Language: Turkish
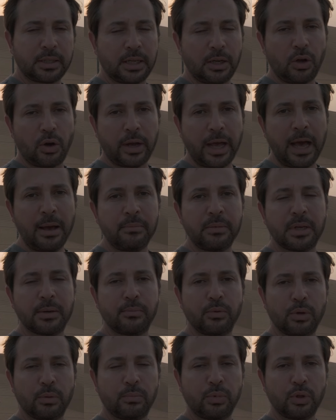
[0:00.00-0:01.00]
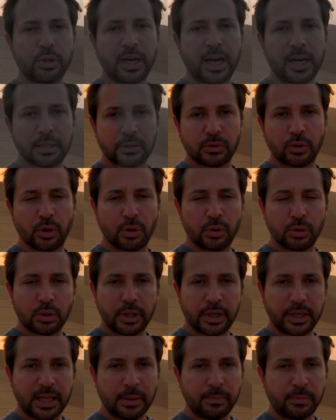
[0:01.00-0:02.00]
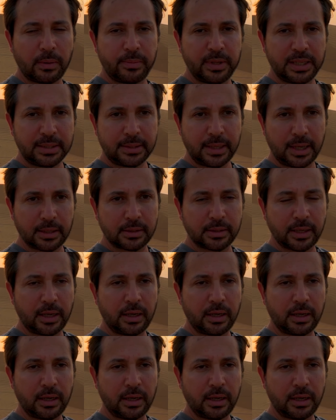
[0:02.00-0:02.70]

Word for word: D-Log M'de bu, bu tarz görüntüleri yapabilsek